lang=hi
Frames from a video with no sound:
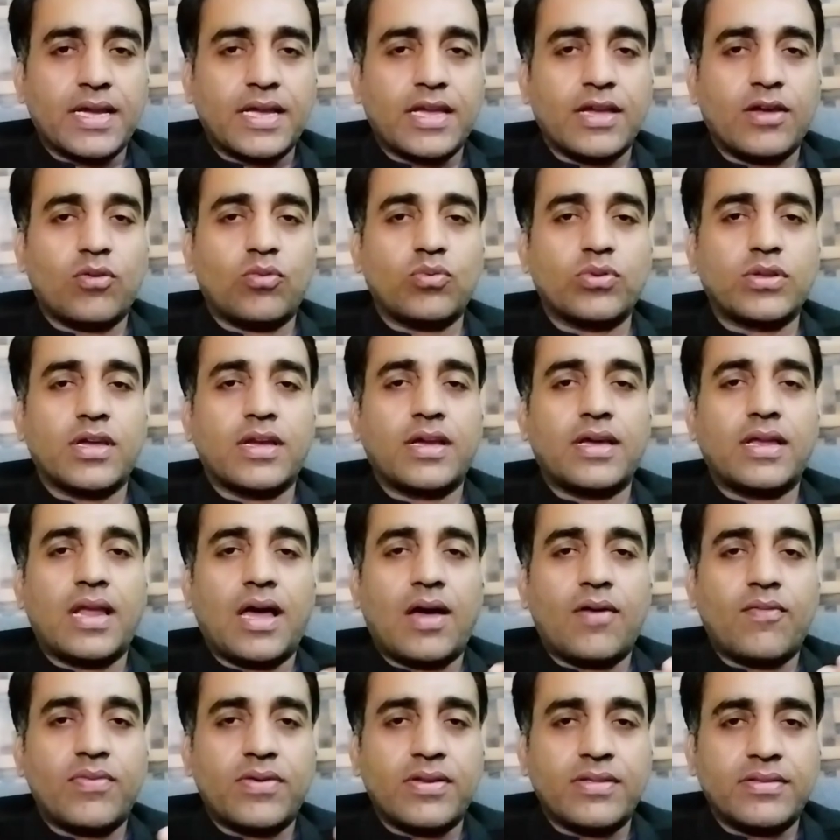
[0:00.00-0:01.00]
कि उनके
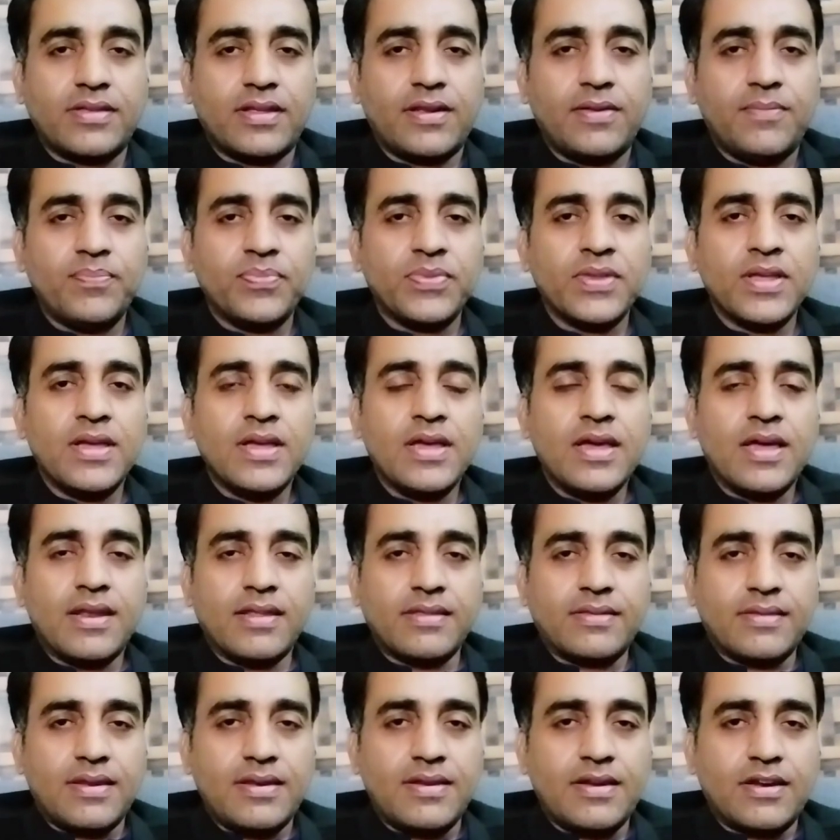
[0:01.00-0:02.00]
खिलाफ रिजिन
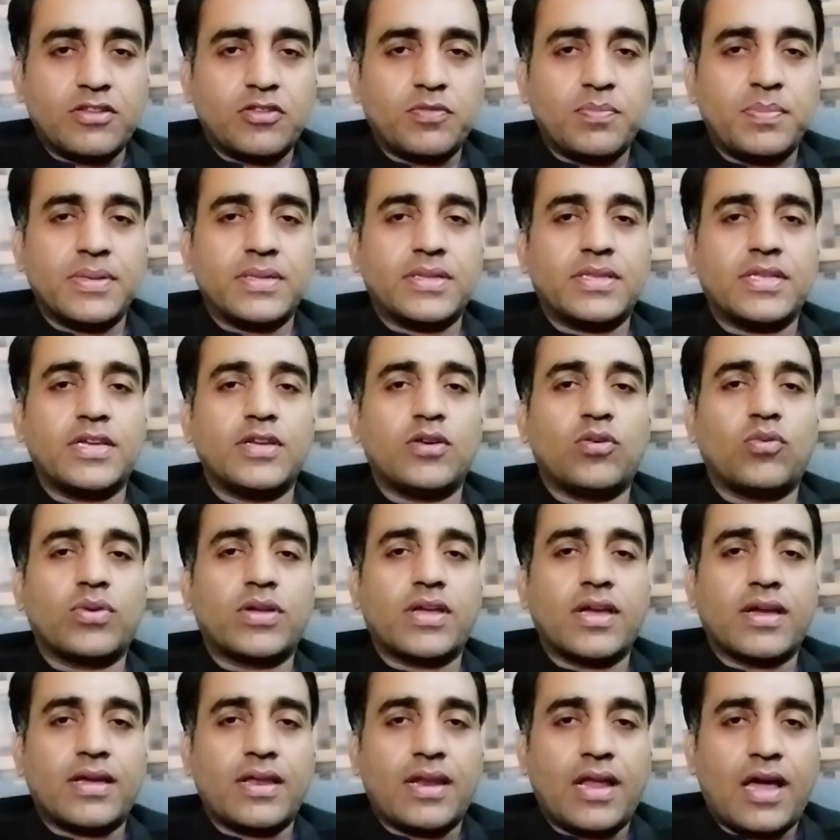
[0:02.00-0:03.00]
रिजिलियंस भी थी
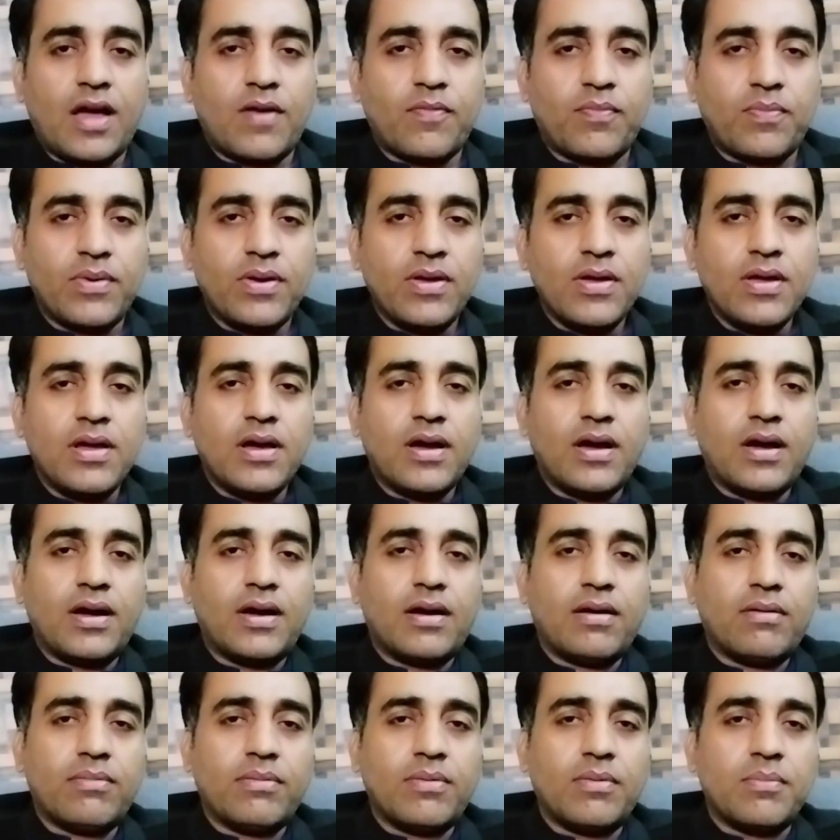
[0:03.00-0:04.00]
उनके खिलाफ
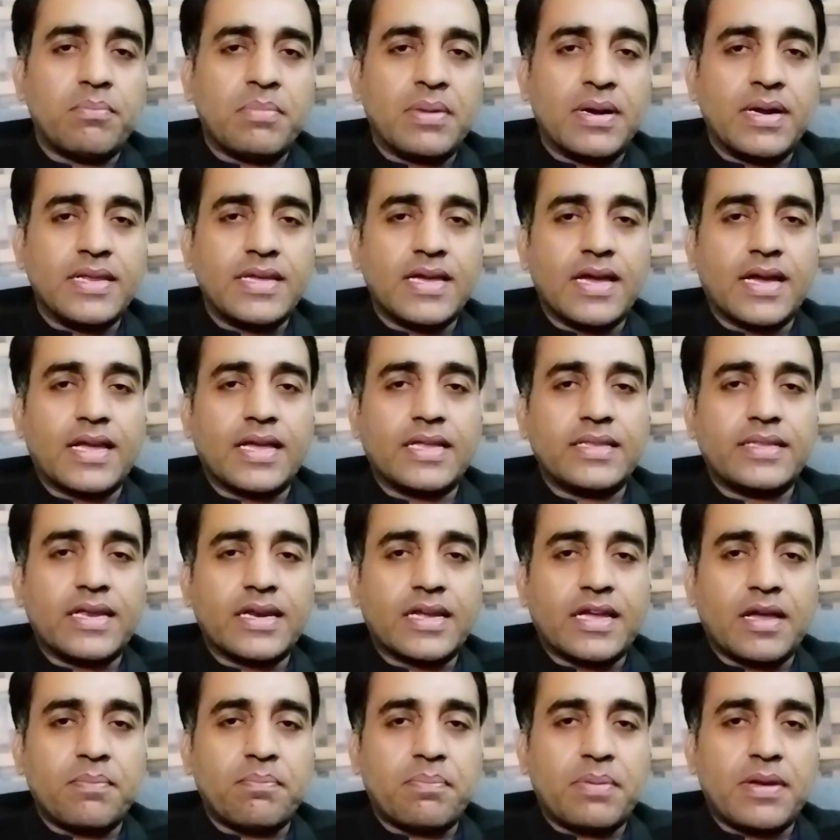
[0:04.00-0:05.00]
मीडिया के अंदर
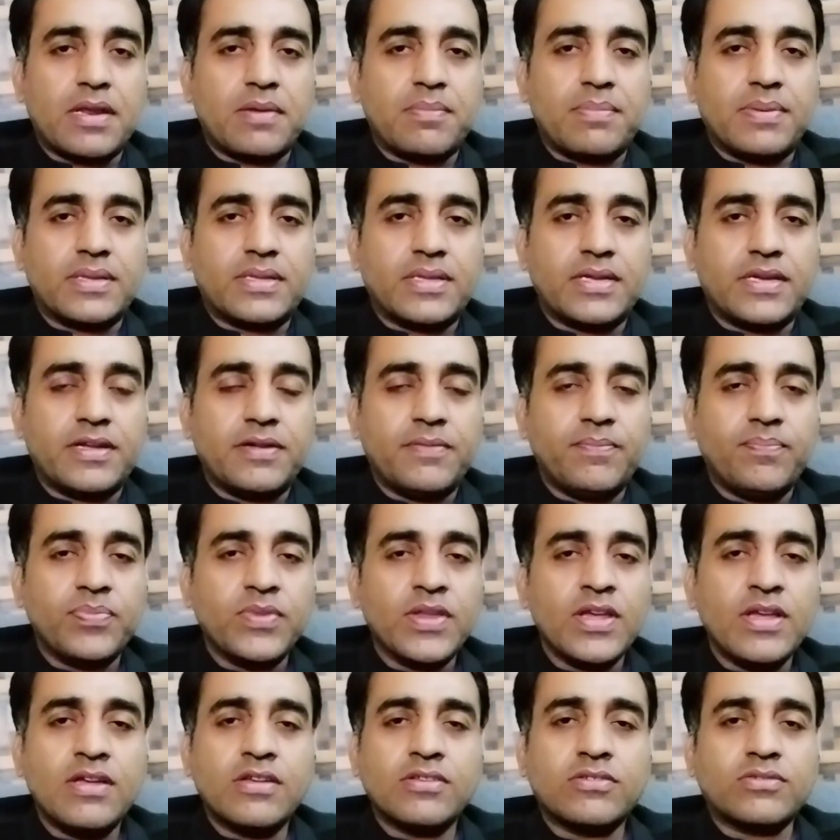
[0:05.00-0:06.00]
कैंपेन भी थी
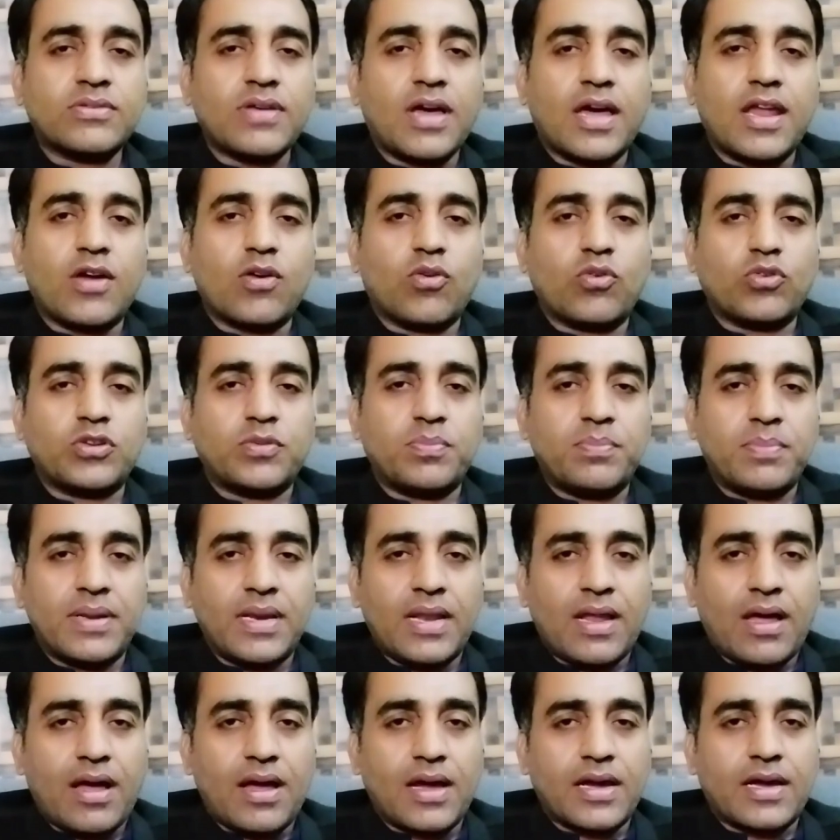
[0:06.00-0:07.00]
सारा कुछ
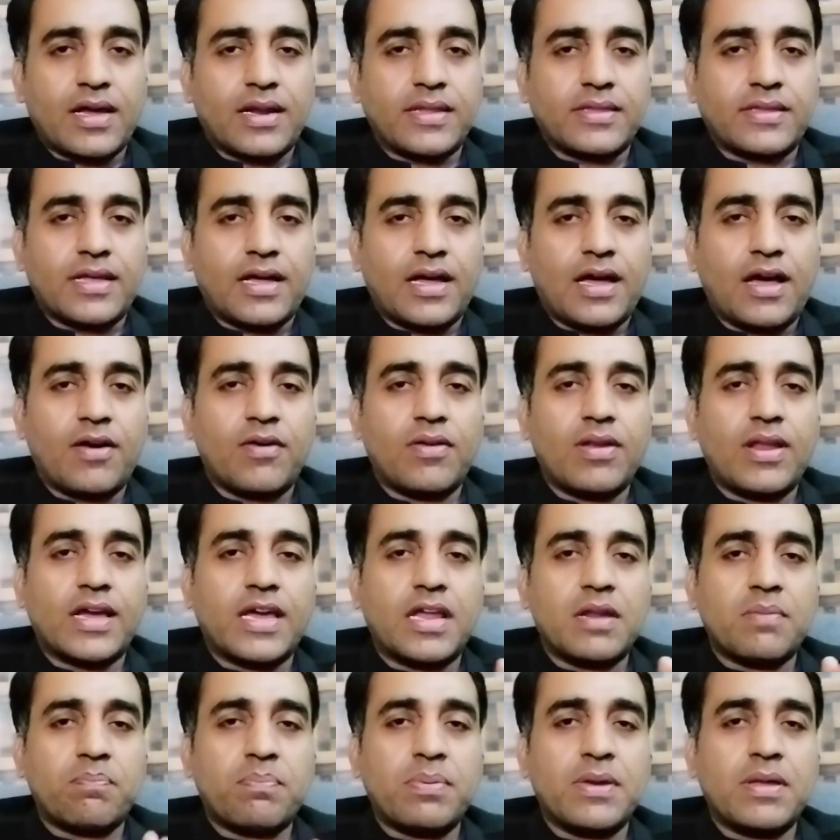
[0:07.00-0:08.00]
मिलाकर था
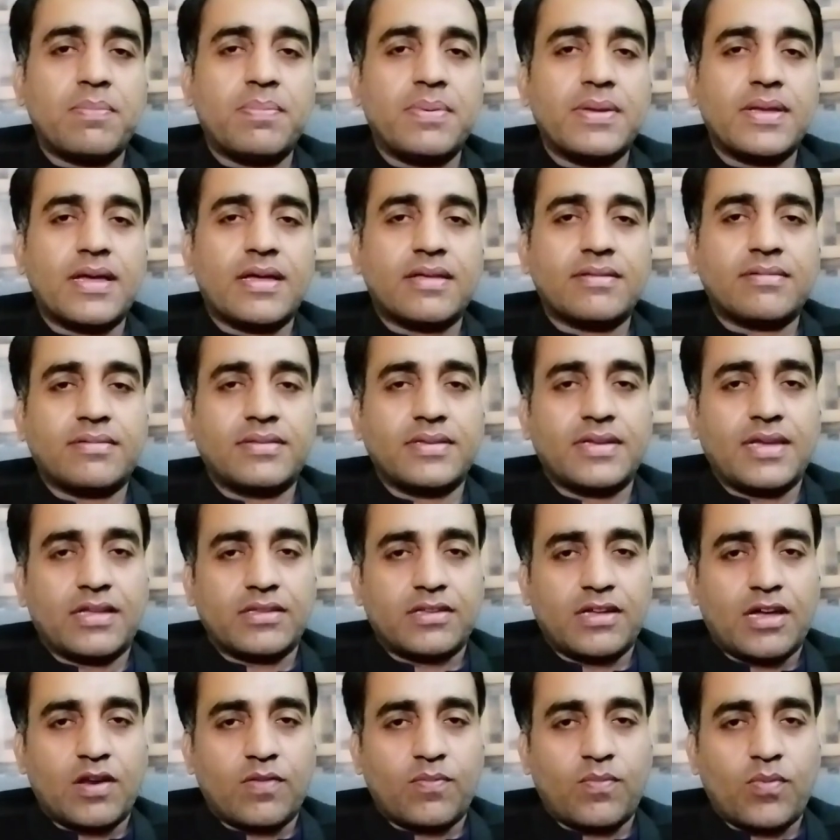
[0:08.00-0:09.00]
लेकिन फिर भी अस्सी
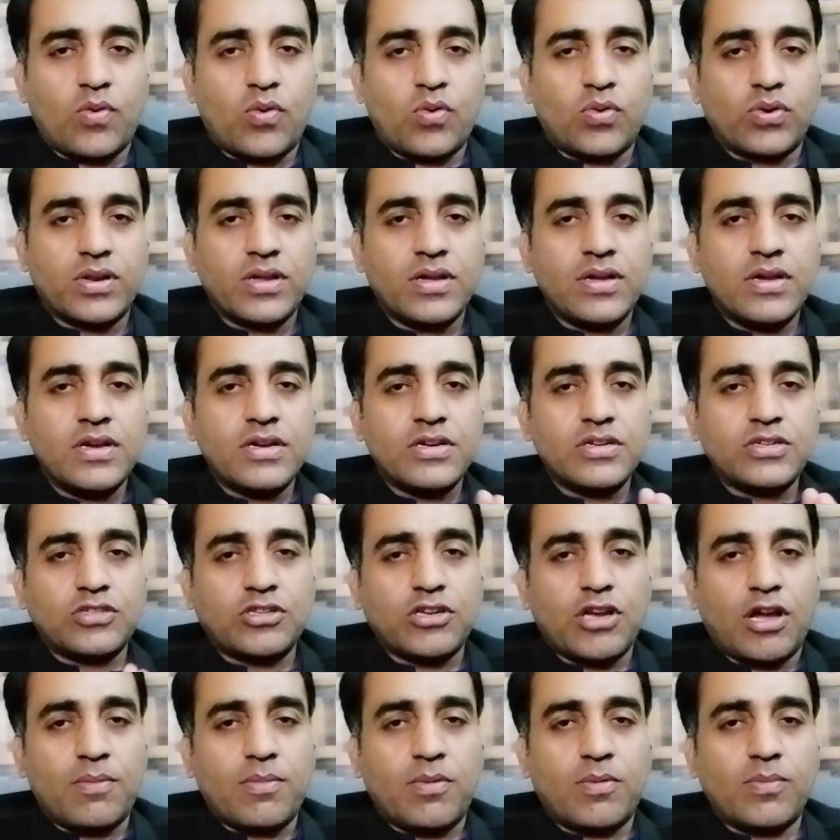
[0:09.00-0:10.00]
हजार वोट
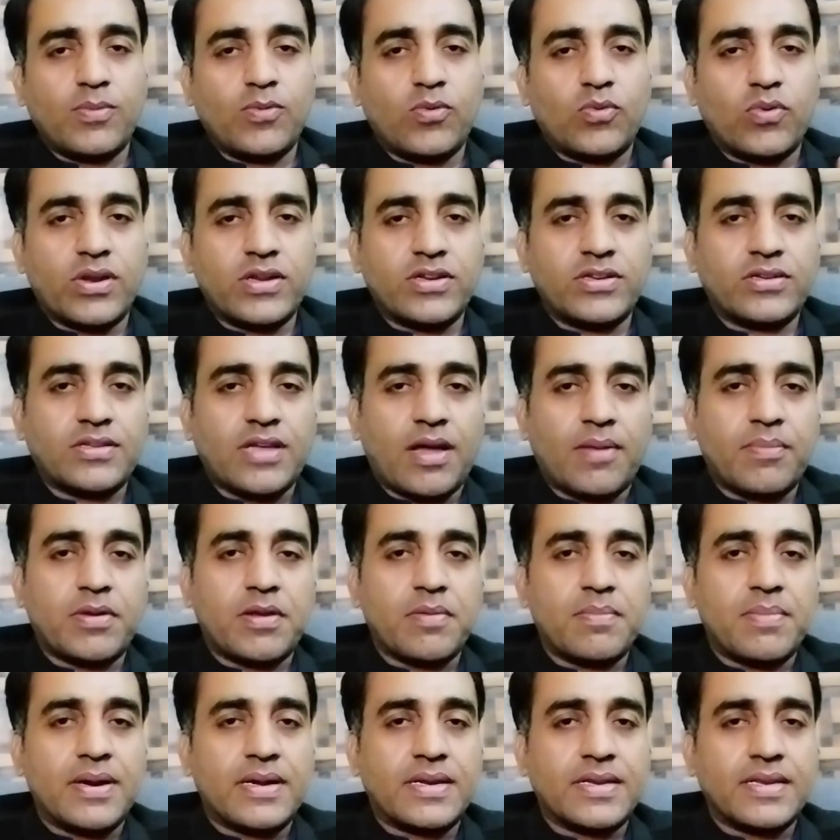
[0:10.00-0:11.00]
शाह मोहम्मद कुरैशी साहब
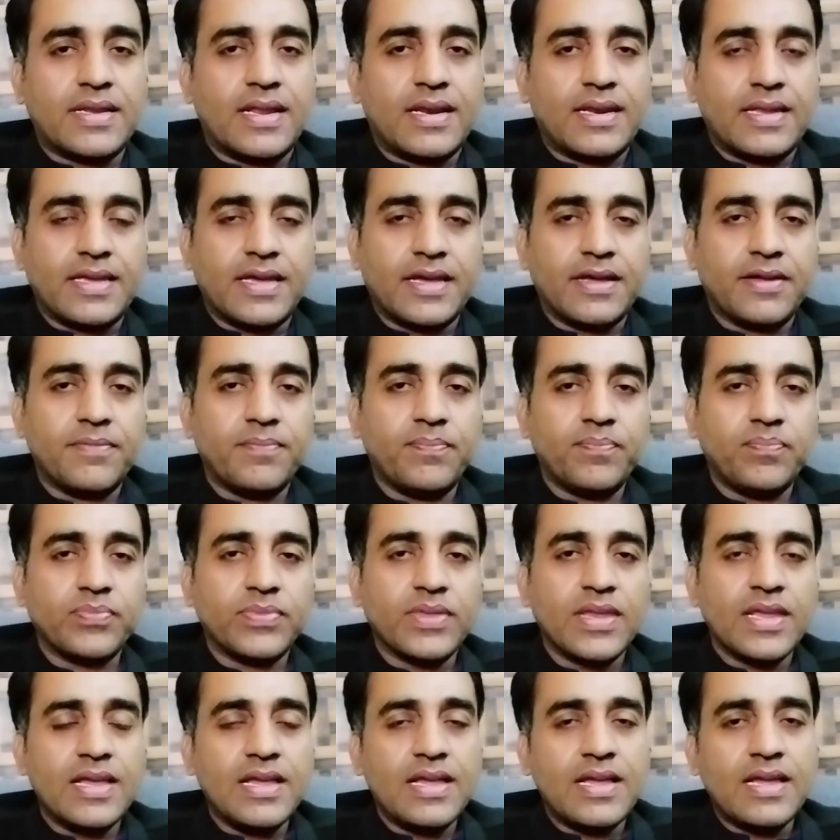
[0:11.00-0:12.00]
की बेटी ने लिए
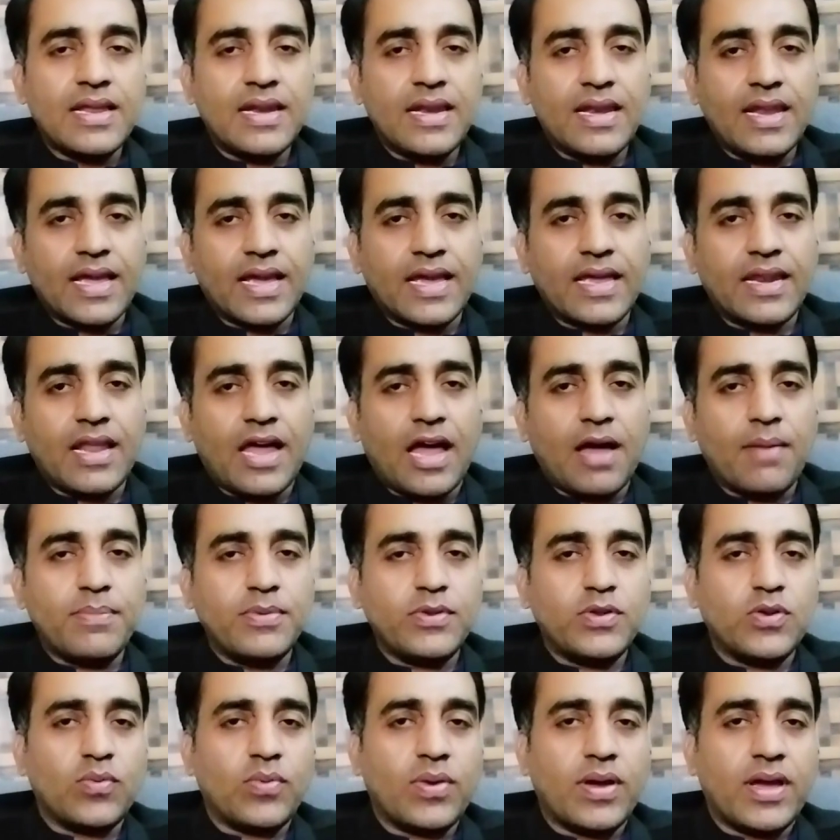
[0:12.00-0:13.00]
लेकिन अब
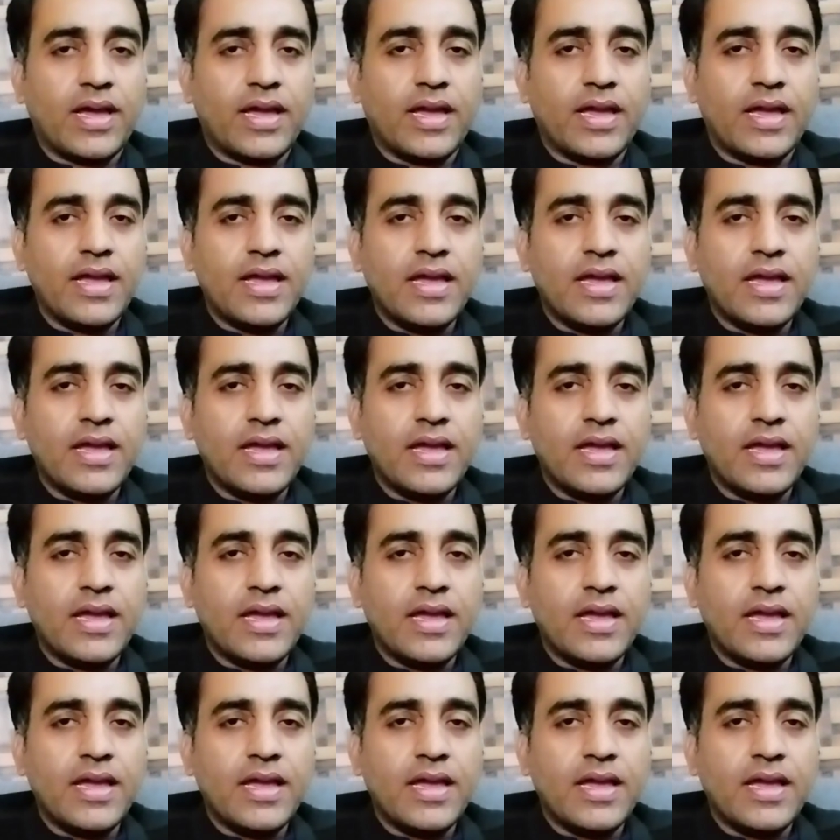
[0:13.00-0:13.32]
जो है